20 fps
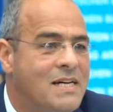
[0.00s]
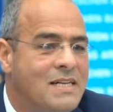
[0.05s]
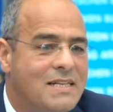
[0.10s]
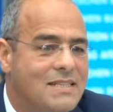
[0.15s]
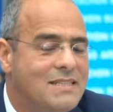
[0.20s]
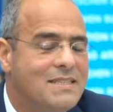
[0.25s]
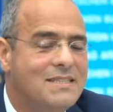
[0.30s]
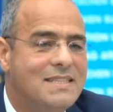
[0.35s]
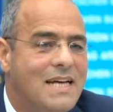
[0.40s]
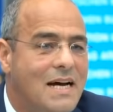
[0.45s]

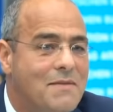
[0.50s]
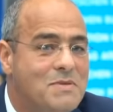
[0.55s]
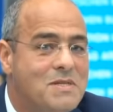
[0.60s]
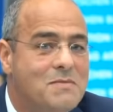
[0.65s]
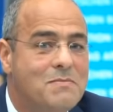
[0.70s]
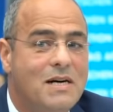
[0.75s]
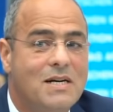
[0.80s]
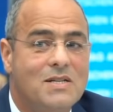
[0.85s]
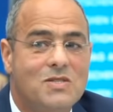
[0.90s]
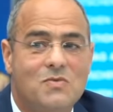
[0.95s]
Das ist eine
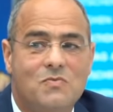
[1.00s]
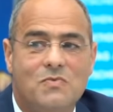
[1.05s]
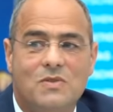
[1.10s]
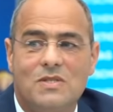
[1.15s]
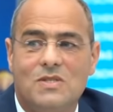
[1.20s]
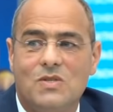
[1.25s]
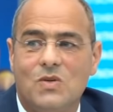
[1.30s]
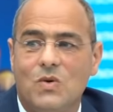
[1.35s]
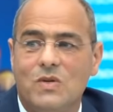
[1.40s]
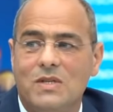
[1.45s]
absehbare
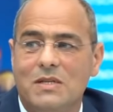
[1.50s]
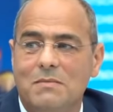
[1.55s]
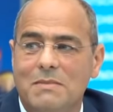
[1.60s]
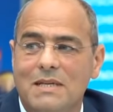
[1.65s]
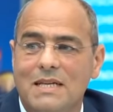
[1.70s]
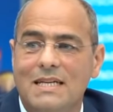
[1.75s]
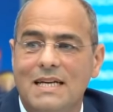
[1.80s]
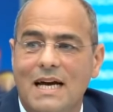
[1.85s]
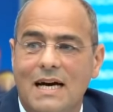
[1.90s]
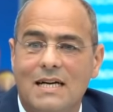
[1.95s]
Subvention in
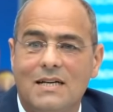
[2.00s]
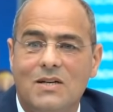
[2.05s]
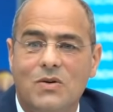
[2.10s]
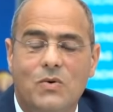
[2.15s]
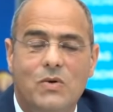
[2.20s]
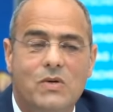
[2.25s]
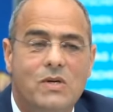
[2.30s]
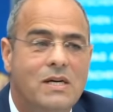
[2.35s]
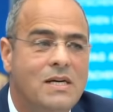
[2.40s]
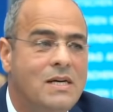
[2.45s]

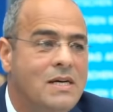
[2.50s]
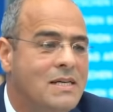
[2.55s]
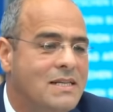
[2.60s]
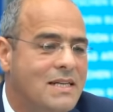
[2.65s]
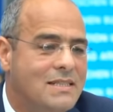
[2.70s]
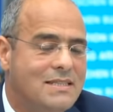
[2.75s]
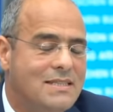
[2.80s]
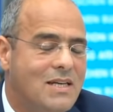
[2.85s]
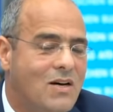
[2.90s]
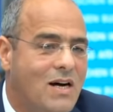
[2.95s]
Milliardenhöhe,
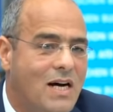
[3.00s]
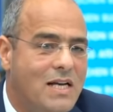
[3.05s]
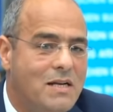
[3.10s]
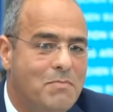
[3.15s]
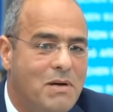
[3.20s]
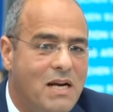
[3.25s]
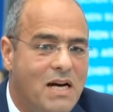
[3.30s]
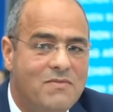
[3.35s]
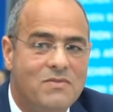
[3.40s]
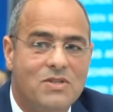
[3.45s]
das ist auch eine
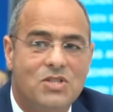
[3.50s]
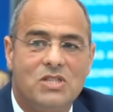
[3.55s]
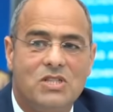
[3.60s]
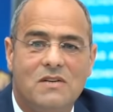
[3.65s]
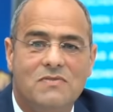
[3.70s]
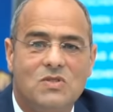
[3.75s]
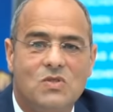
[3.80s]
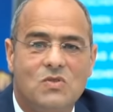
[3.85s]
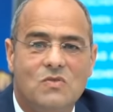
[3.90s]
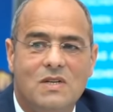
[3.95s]

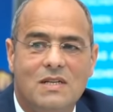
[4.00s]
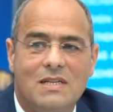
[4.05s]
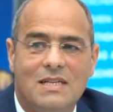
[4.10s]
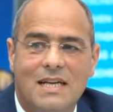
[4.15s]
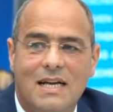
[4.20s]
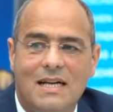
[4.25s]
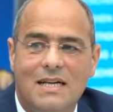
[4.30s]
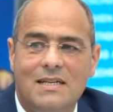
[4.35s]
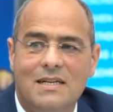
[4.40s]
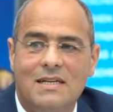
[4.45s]
Planwirtschaft, so werden
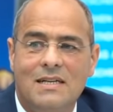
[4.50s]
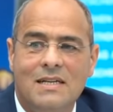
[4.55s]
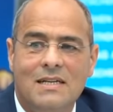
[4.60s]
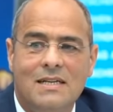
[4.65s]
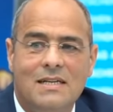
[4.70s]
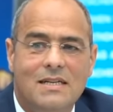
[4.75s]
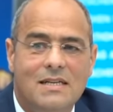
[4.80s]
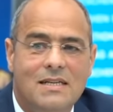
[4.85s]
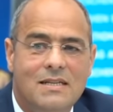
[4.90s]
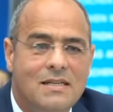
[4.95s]
Gelder
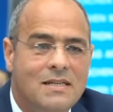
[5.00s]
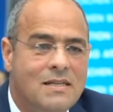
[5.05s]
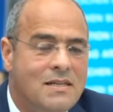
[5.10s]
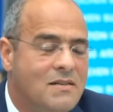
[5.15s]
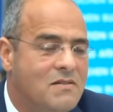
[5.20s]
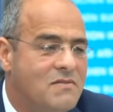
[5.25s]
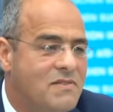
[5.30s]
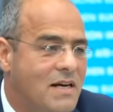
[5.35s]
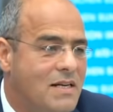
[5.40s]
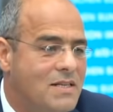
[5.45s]
in
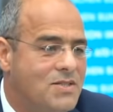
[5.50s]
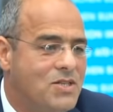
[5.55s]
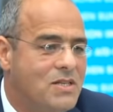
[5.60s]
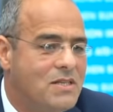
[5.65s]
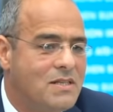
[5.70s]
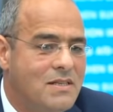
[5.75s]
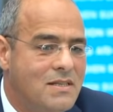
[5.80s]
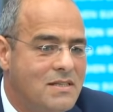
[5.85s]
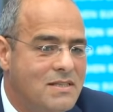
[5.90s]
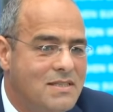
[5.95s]

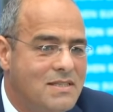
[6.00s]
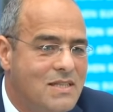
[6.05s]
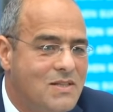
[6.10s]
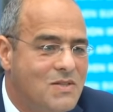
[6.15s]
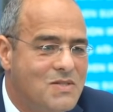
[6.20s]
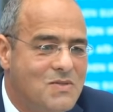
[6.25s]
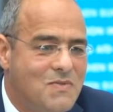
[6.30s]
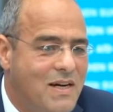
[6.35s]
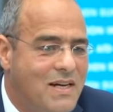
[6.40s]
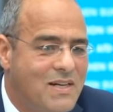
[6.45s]
falsche
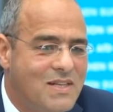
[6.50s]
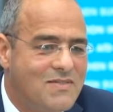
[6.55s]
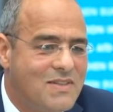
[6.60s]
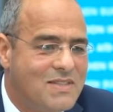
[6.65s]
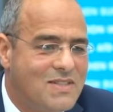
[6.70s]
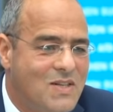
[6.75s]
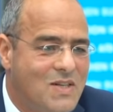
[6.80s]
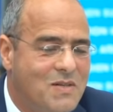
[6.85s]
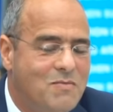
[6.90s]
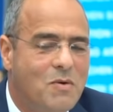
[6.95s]
CO2 oder
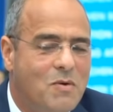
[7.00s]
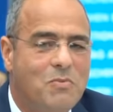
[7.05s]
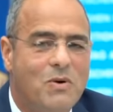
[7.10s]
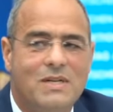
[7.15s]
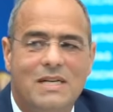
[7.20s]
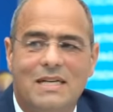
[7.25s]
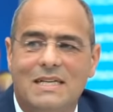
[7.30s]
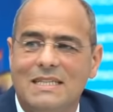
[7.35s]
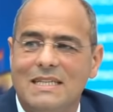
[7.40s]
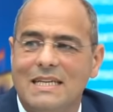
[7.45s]
was auch immer
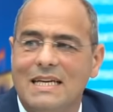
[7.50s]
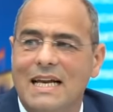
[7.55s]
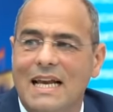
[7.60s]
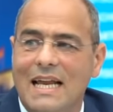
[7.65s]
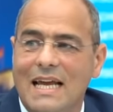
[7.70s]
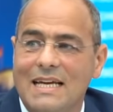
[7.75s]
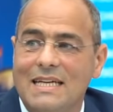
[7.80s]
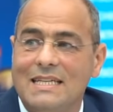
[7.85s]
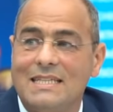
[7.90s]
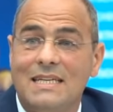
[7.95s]
Projekte
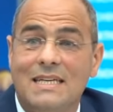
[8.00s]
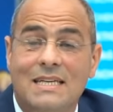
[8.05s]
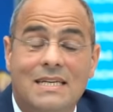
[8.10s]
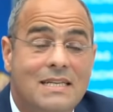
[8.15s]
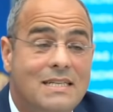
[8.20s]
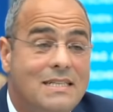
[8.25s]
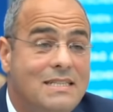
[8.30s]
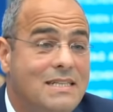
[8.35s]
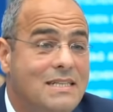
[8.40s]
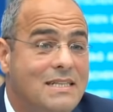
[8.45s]
gelenkt,
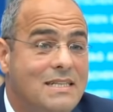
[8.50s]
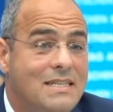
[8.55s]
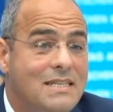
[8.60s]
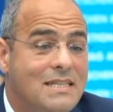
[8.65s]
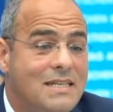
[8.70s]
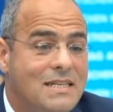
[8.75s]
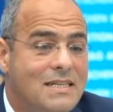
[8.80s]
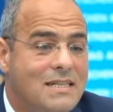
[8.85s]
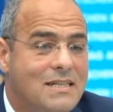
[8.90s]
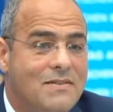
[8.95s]
die,
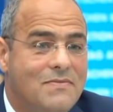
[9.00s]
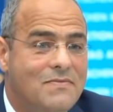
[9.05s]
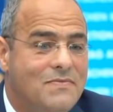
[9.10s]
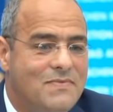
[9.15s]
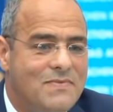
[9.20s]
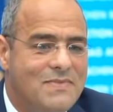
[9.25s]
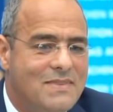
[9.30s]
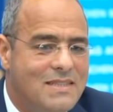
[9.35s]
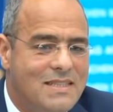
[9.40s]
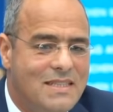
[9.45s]
äh,
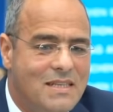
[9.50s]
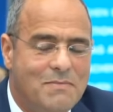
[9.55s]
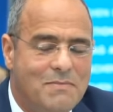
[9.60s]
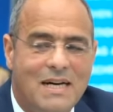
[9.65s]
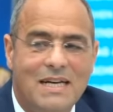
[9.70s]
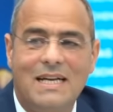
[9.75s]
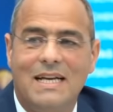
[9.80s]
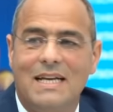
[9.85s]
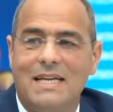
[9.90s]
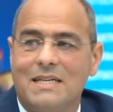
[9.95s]
die der
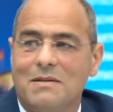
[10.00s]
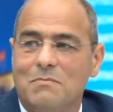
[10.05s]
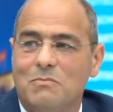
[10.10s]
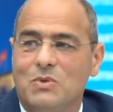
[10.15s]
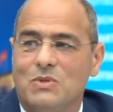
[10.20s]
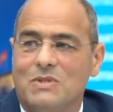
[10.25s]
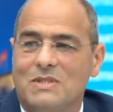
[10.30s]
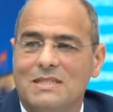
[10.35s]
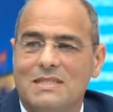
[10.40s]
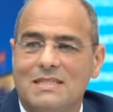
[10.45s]
Markt lenken
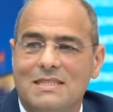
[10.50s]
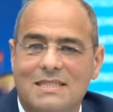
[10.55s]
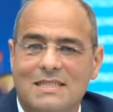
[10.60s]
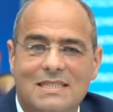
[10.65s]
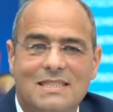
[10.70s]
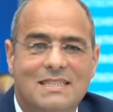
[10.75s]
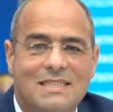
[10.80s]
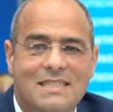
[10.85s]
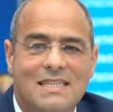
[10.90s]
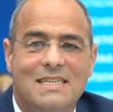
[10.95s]
muss. Das
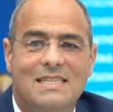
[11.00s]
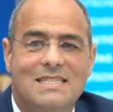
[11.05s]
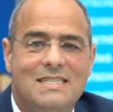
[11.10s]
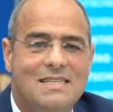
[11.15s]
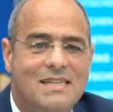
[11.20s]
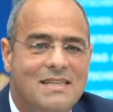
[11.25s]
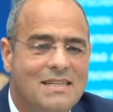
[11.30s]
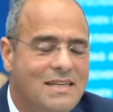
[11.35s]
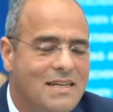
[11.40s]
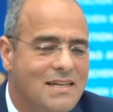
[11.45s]
ist
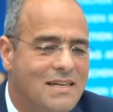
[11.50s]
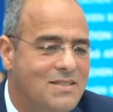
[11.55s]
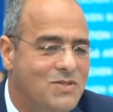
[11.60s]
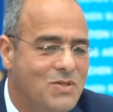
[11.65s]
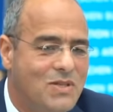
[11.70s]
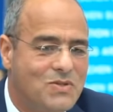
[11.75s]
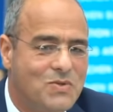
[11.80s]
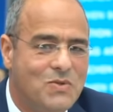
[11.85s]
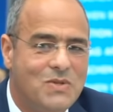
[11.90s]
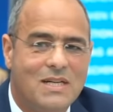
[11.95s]
nichts. Äh,
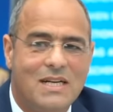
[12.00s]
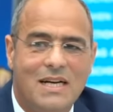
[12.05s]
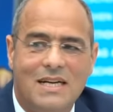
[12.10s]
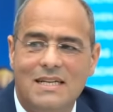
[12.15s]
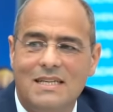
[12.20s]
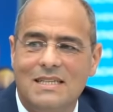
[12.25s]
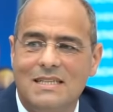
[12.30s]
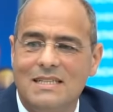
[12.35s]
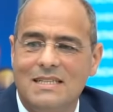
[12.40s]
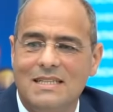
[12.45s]
Herr Söder kann
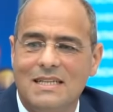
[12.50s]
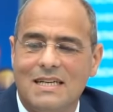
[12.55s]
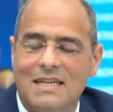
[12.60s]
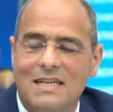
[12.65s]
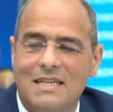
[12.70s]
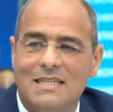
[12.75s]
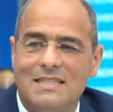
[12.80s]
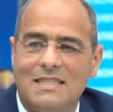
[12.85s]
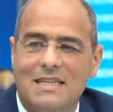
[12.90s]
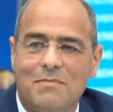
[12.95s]
hier nicht die
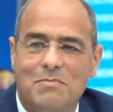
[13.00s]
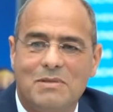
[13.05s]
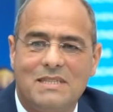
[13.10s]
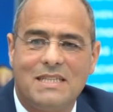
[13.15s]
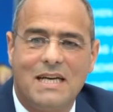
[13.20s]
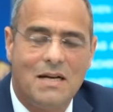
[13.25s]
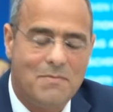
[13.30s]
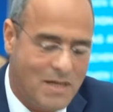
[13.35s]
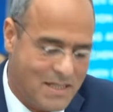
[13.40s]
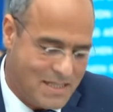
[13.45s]
Regeln des
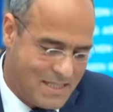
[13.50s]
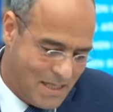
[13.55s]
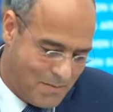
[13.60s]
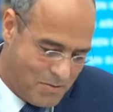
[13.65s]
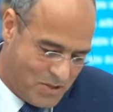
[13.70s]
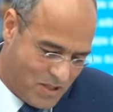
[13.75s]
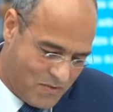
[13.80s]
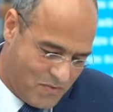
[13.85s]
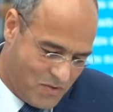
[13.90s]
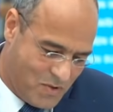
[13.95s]
Kapitalmarkts
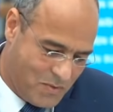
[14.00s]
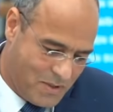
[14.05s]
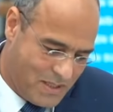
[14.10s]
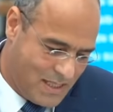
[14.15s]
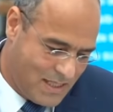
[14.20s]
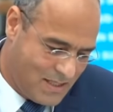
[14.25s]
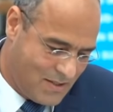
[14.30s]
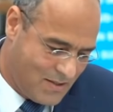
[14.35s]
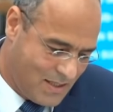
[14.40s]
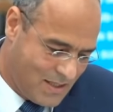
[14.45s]
abschaffen über
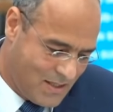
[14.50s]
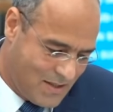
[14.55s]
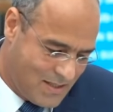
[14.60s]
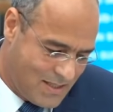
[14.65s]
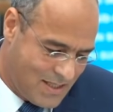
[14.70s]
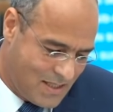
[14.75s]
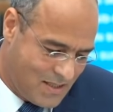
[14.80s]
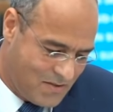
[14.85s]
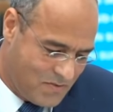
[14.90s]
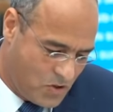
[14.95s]
Nacht und genau
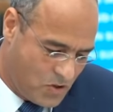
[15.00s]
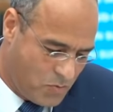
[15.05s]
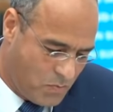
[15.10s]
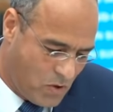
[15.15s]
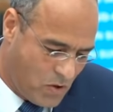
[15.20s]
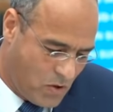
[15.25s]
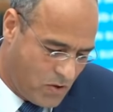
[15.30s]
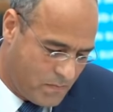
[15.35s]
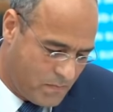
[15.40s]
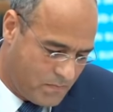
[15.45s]
das hat er
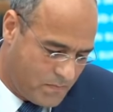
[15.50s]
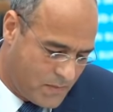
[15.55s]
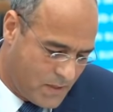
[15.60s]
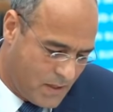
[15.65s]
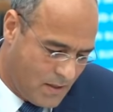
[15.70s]
versprochen.